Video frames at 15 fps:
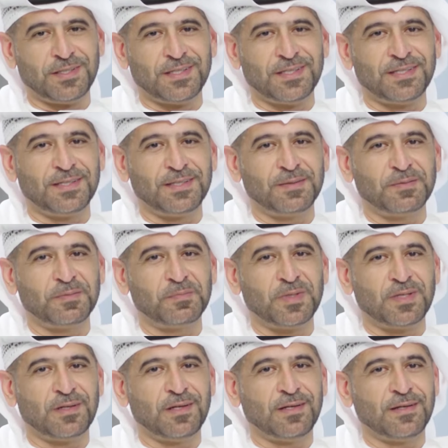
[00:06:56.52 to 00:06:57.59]
يعني
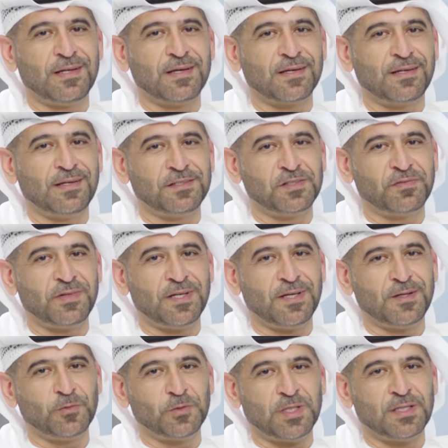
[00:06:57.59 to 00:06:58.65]
من العلاقة اللي
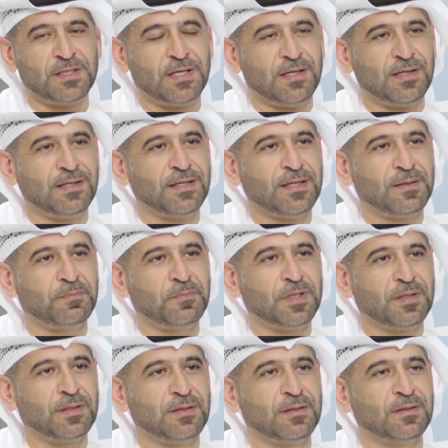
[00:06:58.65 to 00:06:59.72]
شفناها وشاهدنا عليها من
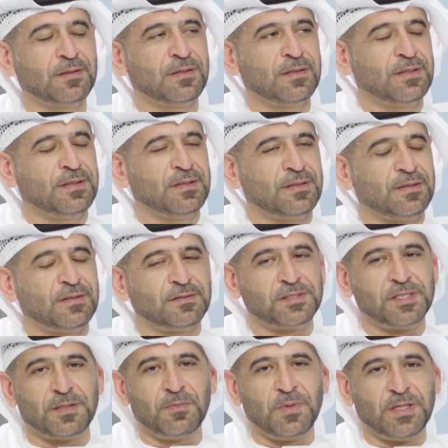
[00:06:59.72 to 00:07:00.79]
بين
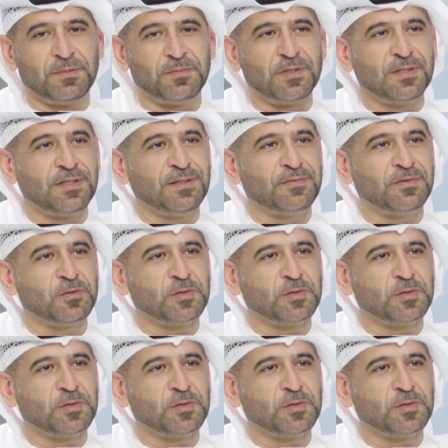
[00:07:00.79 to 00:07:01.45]
الشيخ مانع ابو خليفة